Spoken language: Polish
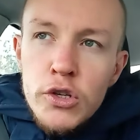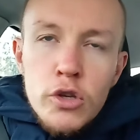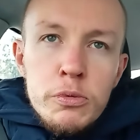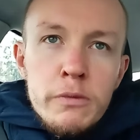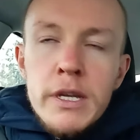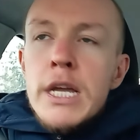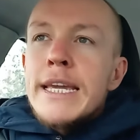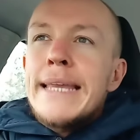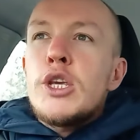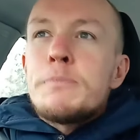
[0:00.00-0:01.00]
ktoś mówi,
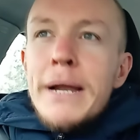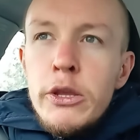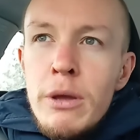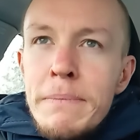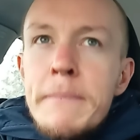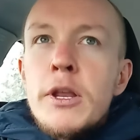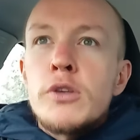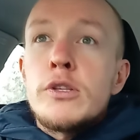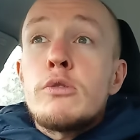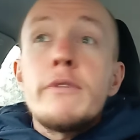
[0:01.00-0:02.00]
kiedyś paliłem
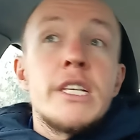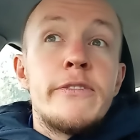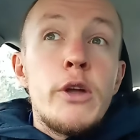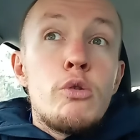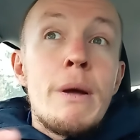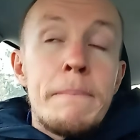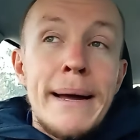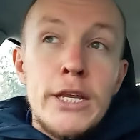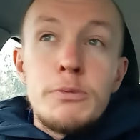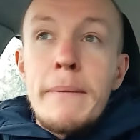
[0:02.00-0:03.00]
papierosy, dosłownie zwykłem
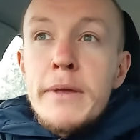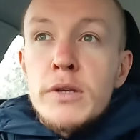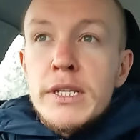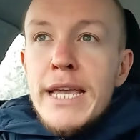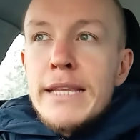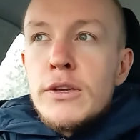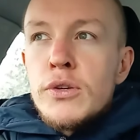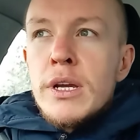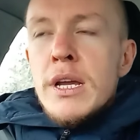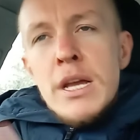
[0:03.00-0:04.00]
palić papierosy kiedyś.
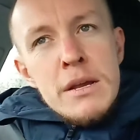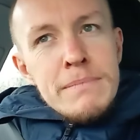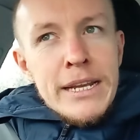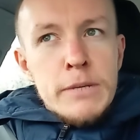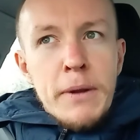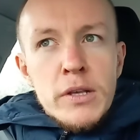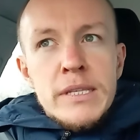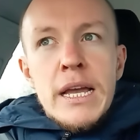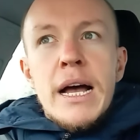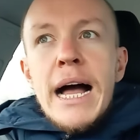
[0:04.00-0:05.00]
Bardzo
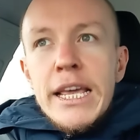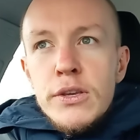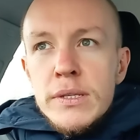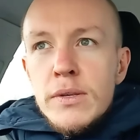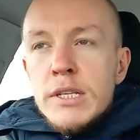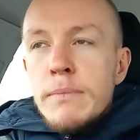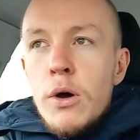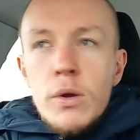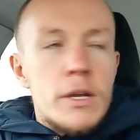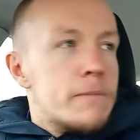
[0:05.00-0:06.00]
proste. I used to
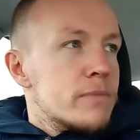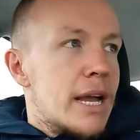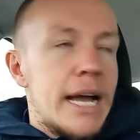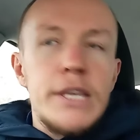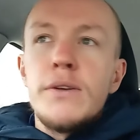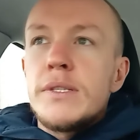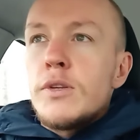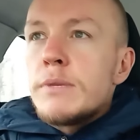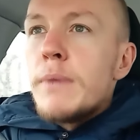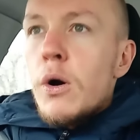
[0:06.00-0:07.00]
smoke. I used to
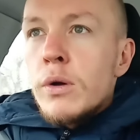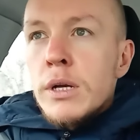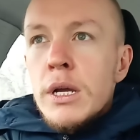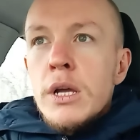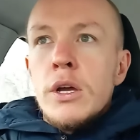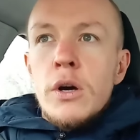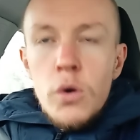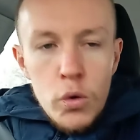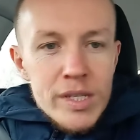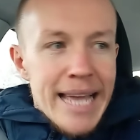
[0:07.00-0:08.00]
smoke.
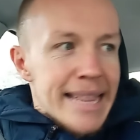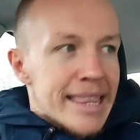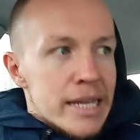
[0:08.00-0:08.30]
Used